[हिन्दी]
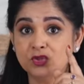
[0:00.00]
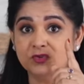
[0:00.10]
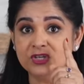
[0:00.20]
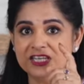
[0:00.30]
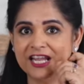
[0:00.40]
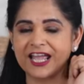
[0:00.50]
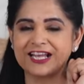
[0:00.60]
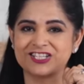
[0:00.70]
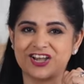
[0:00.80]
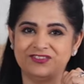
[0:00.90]
तो वो
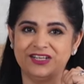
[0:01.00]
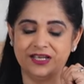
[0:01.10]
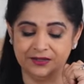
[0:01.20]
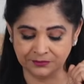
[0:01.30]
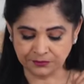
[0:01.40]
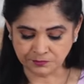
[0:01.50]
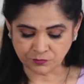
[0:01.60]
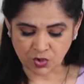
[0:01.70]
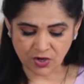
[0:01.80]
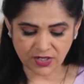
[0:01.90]
नया चावल है
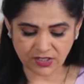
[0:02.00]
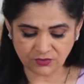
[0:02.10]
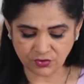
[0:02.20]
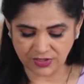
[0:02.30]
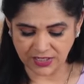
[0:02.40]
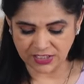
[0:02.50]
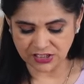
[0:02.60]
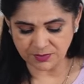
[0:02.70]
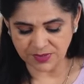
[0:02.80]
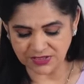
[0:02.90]
और अगर वो नहीं
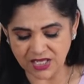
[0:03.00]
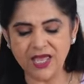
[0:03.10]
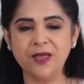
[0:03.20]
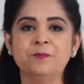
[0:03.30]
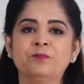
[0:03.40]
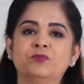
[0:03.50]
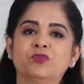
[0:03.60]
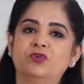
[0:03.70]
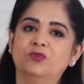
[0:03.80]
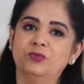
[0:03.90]
चिपकता है
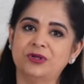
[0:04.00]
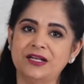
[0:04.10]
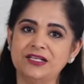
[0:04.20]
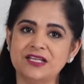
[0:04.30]
तो वो पुराना